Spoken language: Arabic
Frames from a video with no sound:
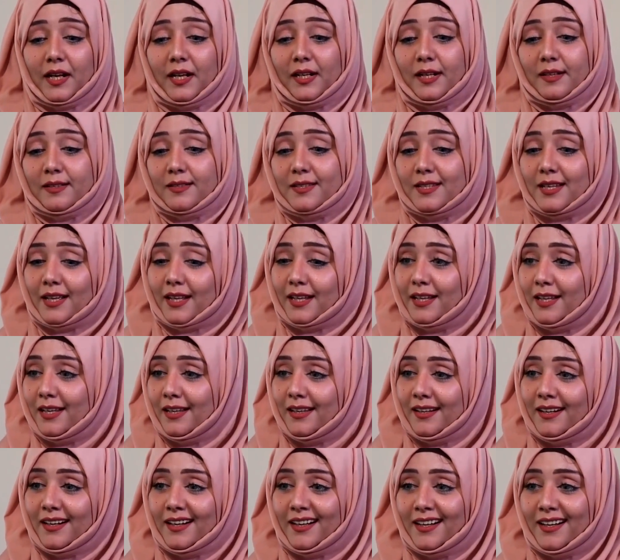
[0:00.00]
كانت
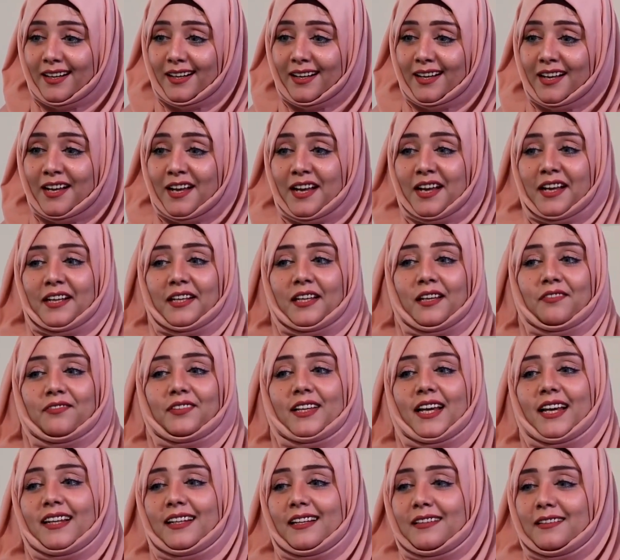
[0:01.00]
صغيره كيف
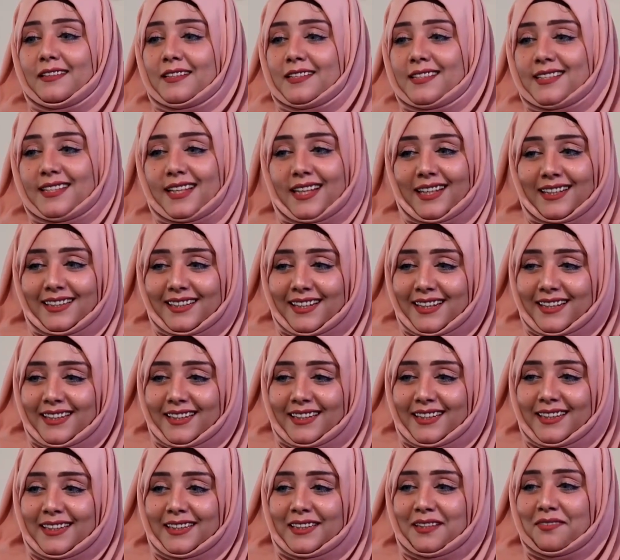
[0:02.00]
كانت تستعد
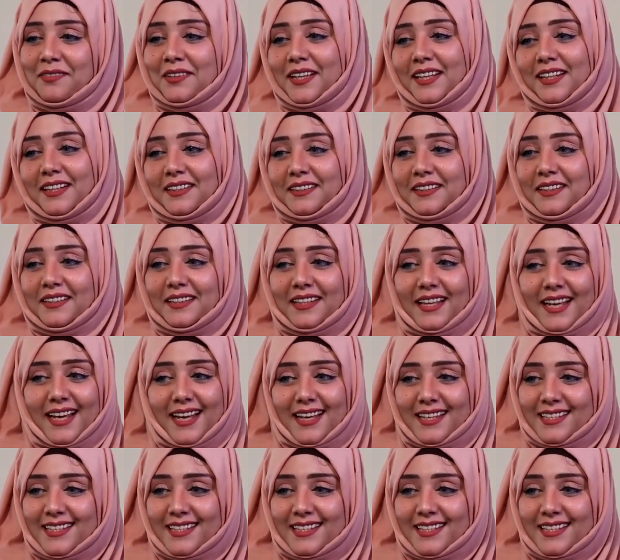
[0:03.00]
للعيد كيف كانت تتجهز